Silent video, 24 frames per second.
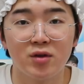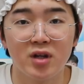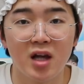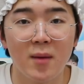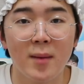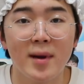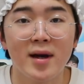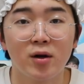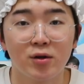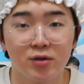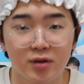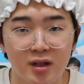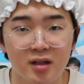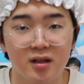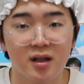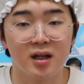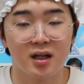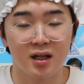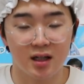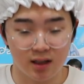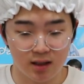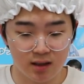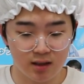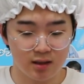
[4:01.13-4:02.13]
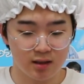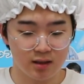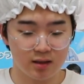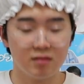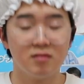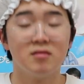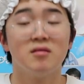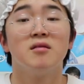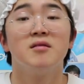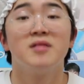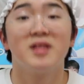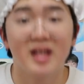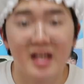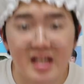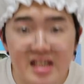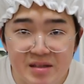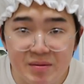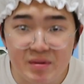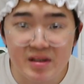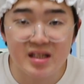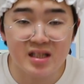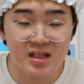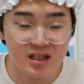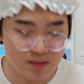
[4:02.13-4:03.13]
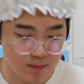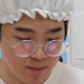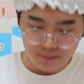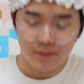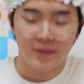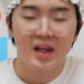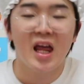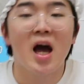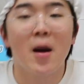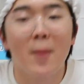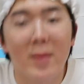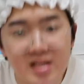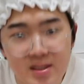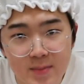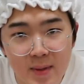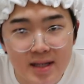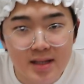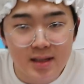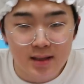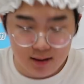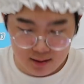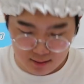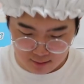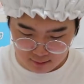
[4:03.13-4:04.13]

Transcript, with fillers: やばいことになるからお願いしますでは混ぜます